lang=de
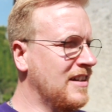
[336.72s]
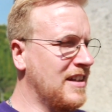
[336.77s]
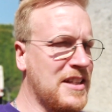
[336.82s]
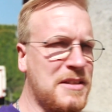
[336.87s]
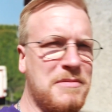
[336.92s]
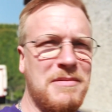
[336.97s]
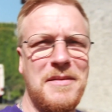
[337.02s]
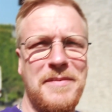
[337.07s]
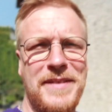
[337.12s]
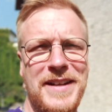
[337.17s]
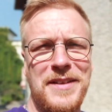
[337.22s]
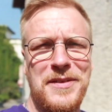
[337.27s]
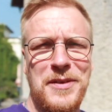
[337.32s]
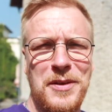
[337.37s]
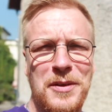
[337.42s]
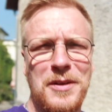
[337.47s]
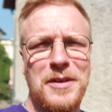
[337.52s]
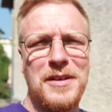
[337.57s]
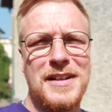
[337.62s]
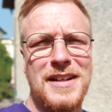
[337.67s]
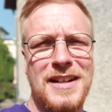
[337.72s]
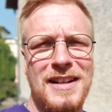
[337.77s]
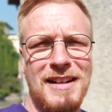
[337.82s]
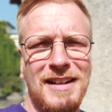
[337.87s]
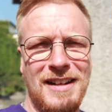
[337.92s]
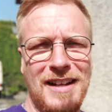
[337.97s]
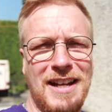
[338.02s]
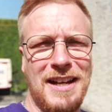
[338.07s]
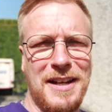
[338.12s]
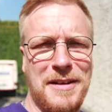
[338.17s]
Ich will wieder zurück.
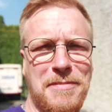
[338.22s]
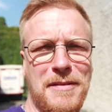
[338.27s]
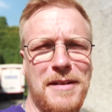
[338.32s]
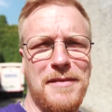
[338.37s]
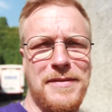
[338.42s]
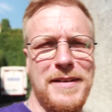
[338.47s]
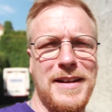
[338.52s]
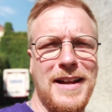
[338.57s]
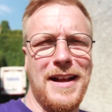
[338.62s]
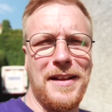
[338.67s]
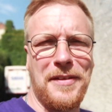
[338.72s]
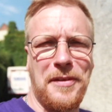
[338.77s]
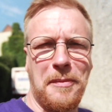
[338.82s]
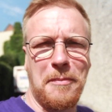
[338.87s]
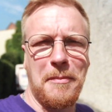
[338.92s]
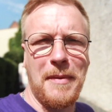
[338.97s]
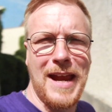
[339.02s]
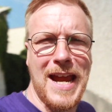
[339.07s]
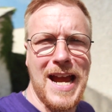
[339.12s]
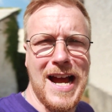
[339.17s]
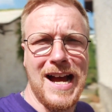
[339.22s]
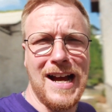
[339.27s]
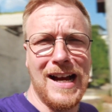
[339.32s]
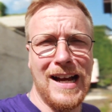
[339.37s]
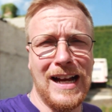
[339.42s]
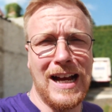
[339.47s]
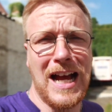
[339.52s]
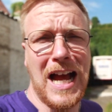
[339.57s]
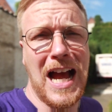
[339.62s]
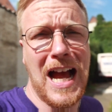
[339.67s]
Ich will wieder ans Meer.
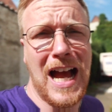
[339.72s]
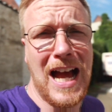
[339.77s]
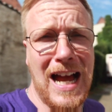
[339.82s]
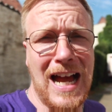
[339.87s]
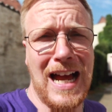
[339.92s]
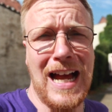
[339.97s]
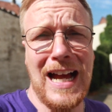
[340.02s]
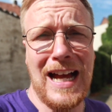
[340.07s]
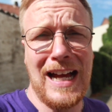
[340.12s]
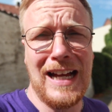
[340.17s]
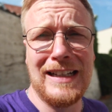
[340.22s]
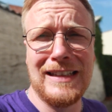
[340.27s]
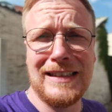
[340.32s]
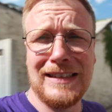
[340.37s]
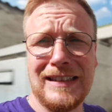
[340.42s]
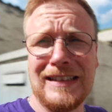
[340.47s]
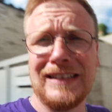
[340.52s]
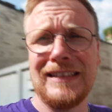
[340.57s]
Äh.